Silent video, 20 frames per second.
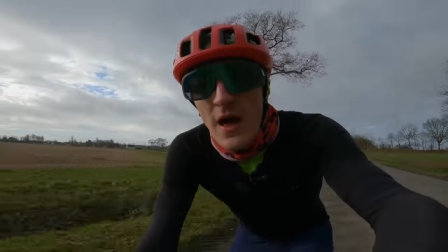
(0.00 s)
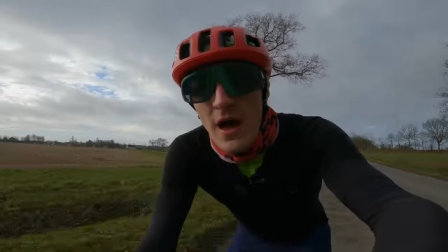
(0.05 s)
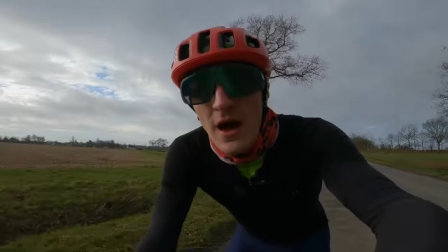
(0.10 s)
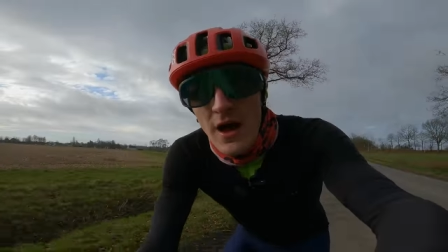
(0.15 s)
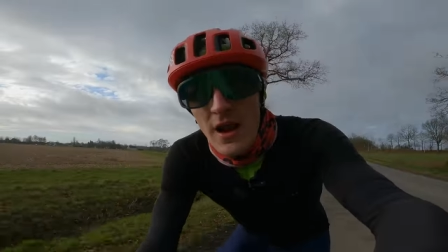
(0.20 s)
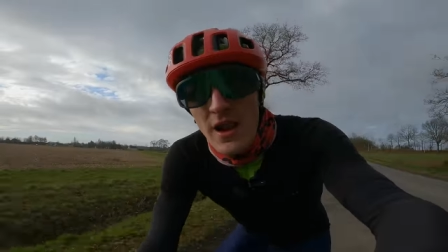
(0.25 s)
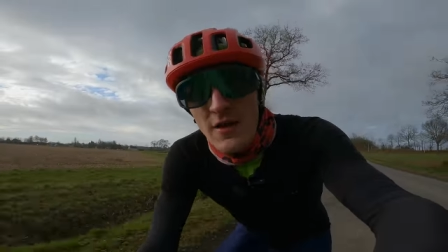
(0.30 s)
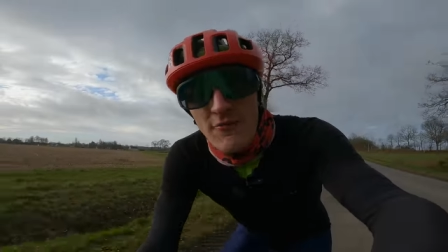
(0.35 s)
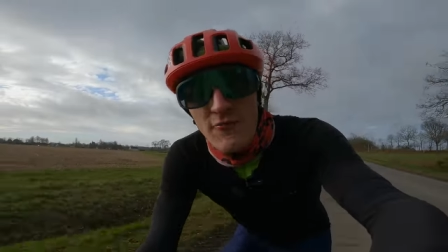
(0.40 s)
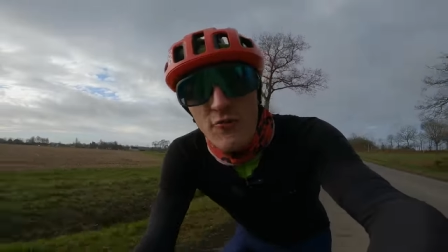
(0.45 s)

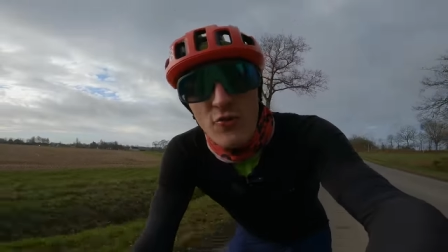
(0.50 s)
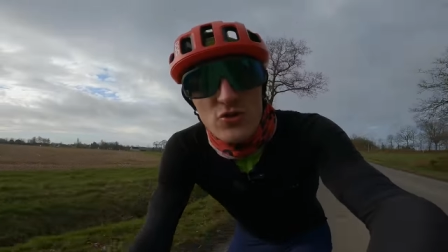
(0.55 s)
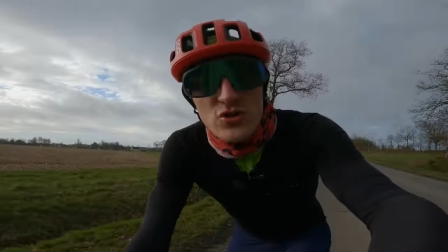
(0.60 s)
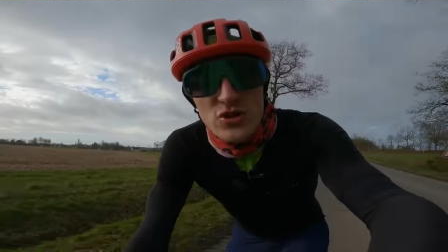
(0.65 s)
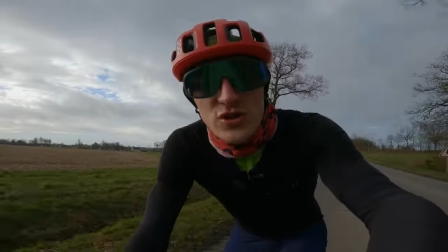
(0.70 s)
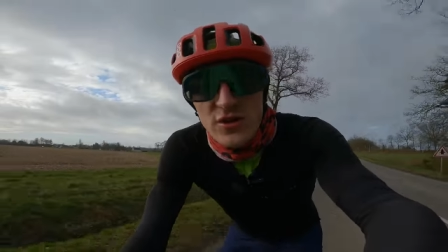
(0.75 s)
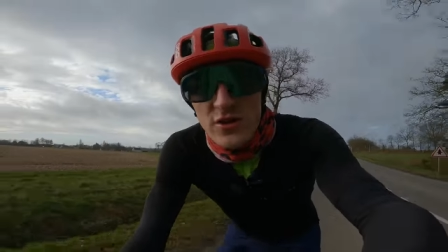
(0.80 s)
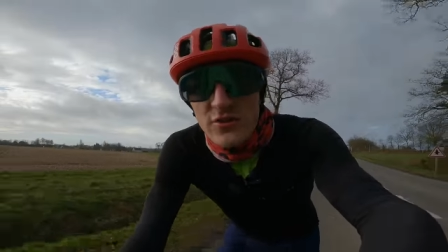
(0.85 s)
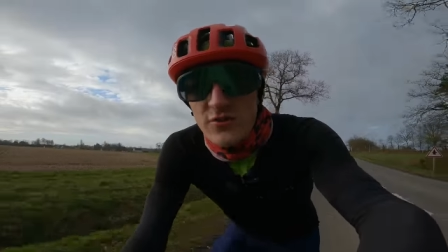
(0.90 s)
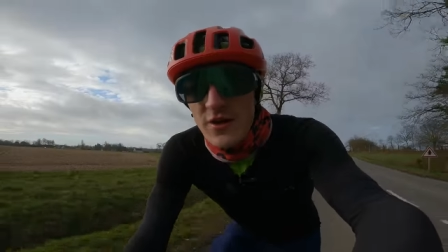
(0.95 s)
à la fourche
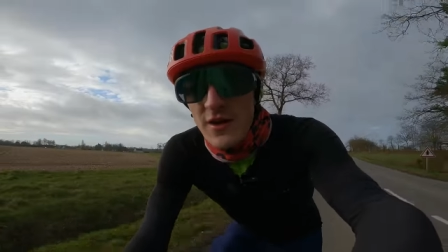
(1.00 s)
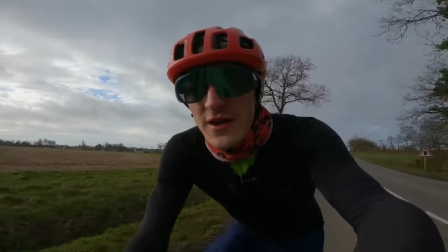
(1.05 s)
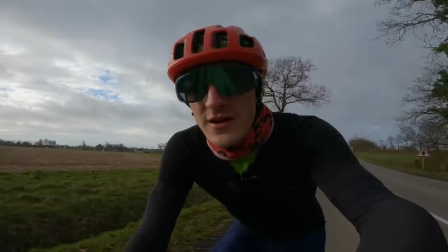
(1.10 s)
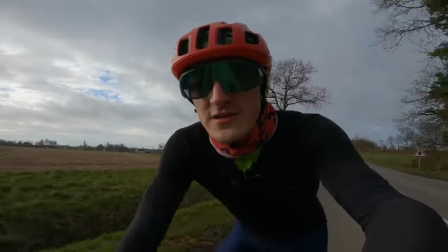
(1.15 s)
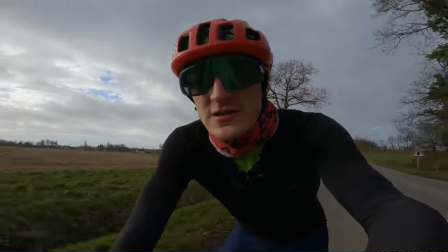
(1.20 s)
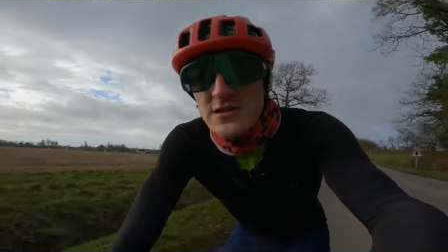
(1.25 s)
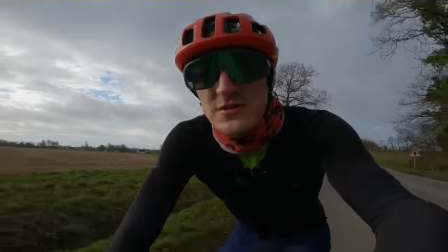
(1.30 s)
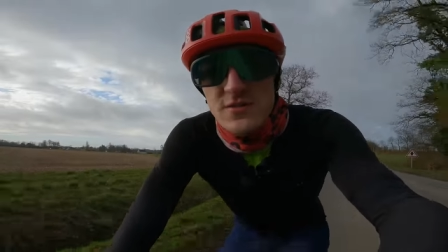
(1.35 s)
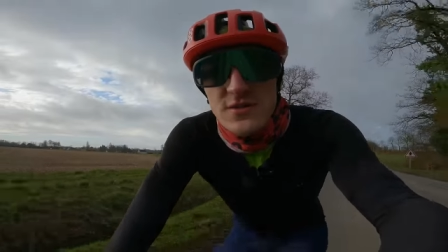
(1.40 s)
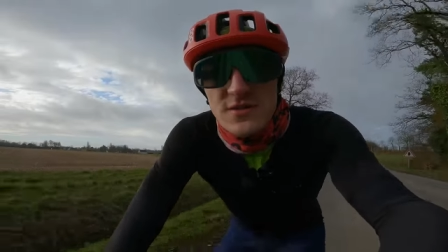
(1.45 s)
qui donne de la
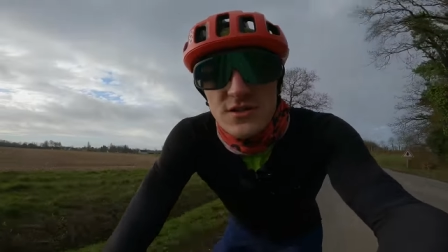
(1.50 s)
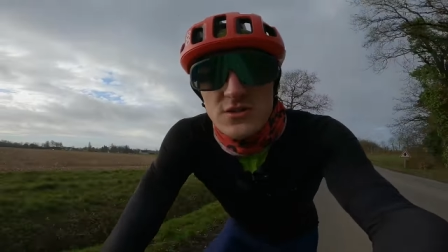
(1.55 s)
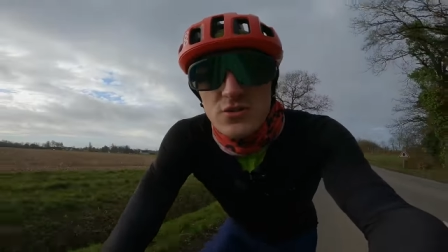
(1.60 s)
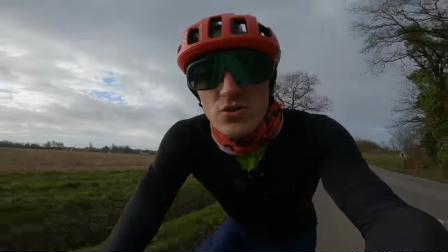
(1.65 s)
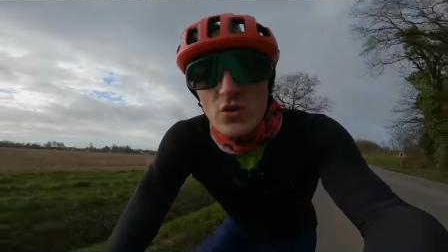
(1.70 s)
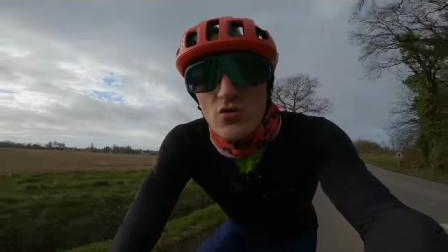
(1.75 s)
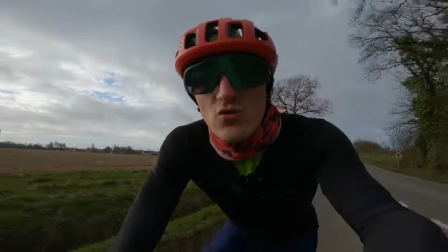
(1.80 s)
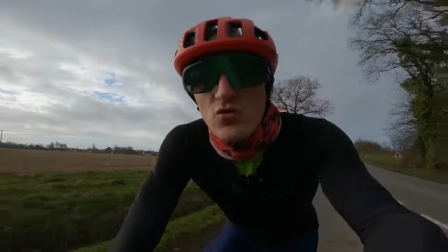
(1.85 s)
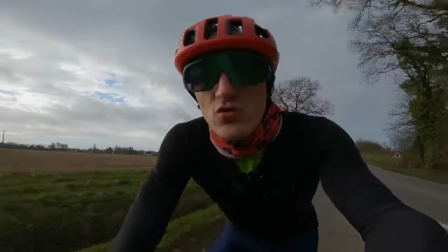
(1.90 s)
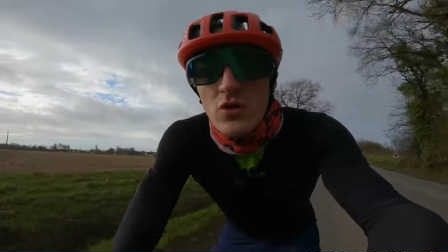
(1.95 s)
réactivité,
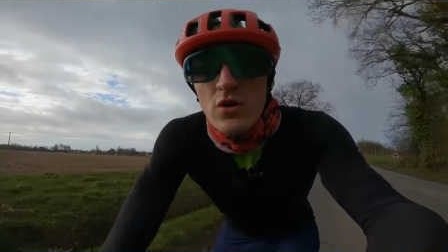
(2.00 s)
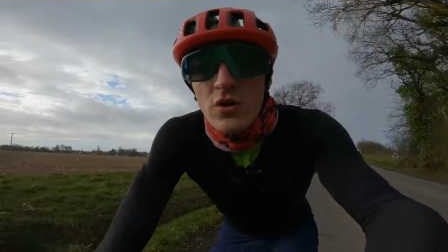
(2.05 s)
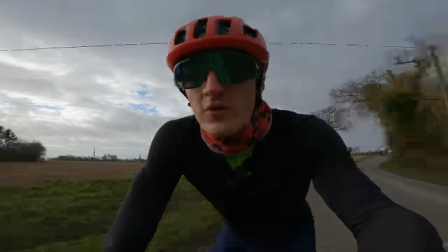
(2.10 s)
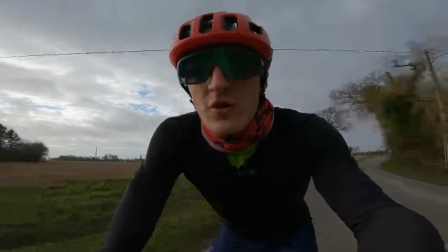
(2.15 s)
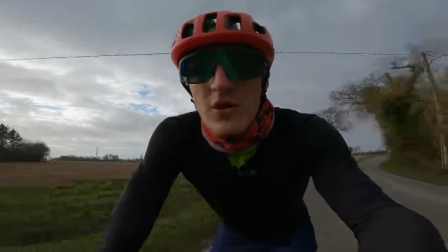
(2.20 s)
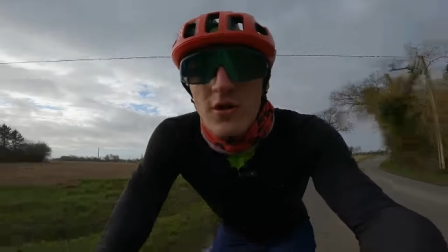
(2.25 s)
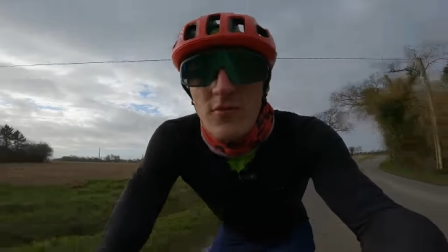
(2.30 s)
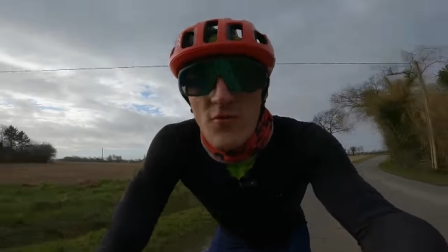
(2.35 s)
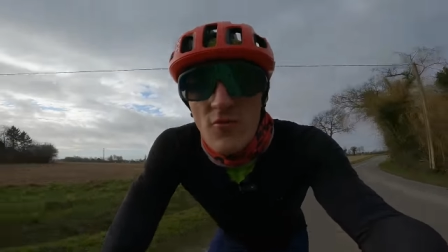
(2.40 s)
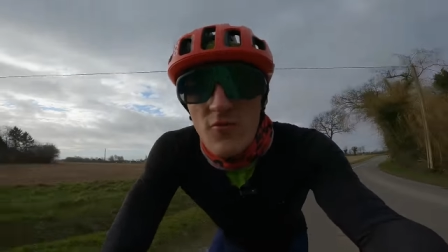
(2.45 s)
surtout euh, dans
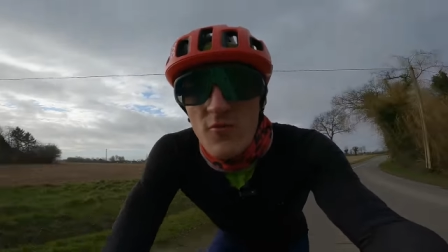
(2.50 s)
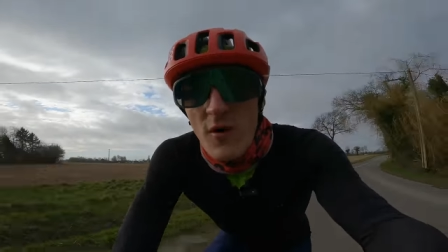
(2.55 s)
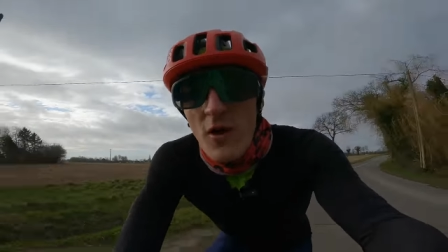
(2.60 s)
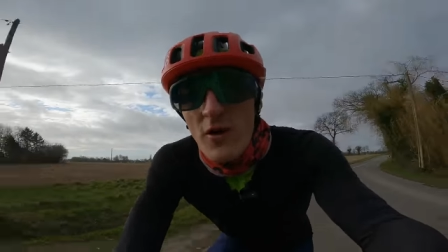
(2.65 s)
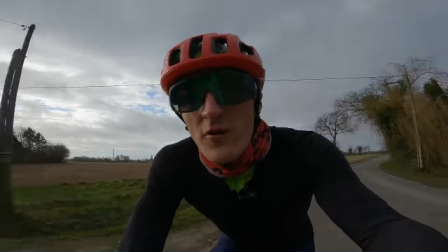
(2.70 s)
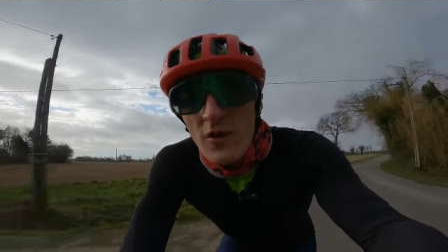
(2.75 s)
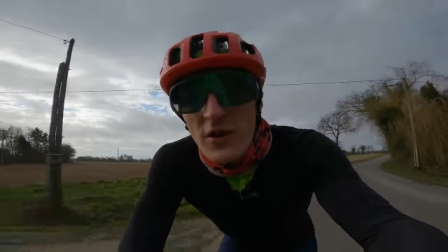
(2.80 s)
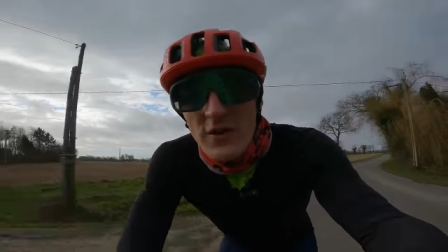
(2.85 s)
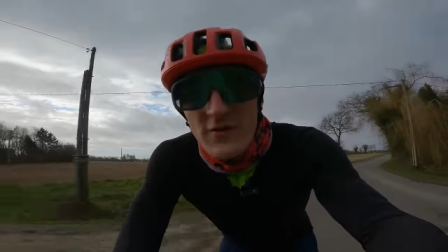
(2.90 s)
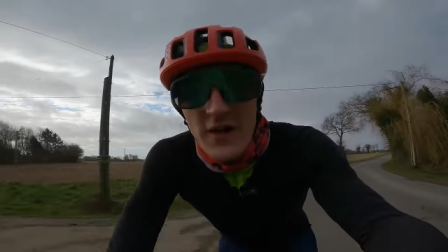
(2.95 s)
les mouvements,
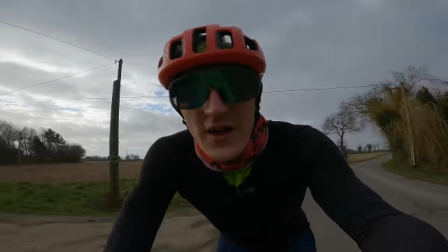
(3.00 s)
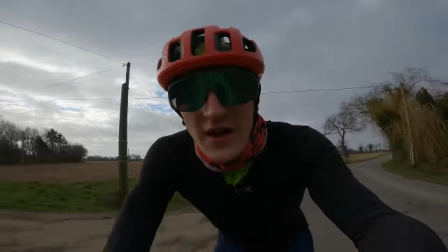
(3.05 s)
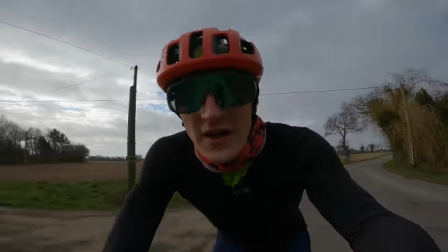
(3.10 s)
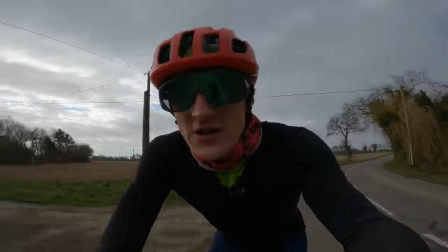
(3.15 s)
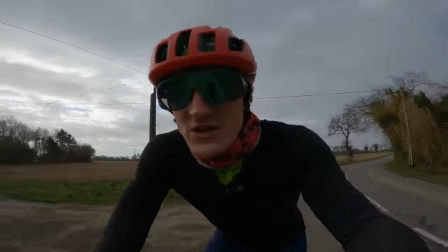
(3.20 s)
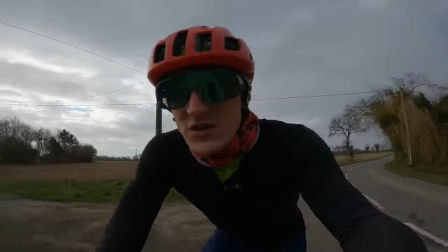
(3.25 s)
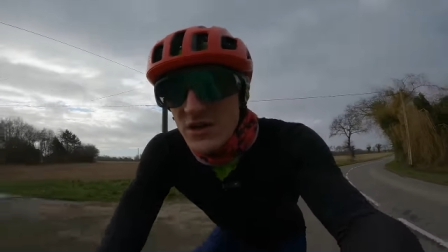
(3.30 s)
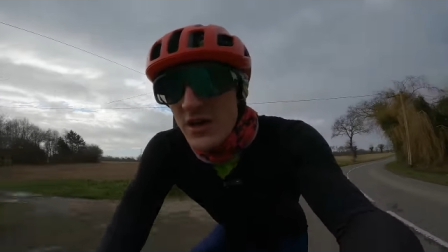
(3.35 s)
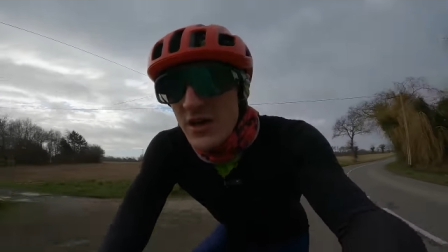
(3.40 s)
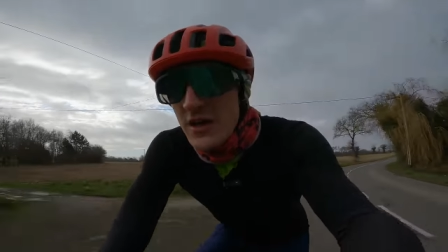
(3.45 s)
dans les
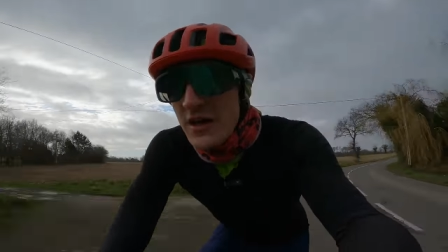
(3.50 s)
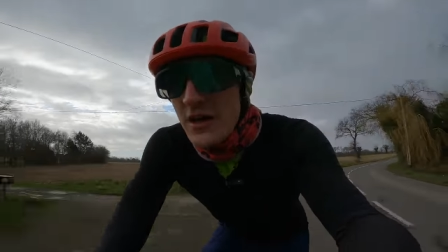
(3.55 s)
virages.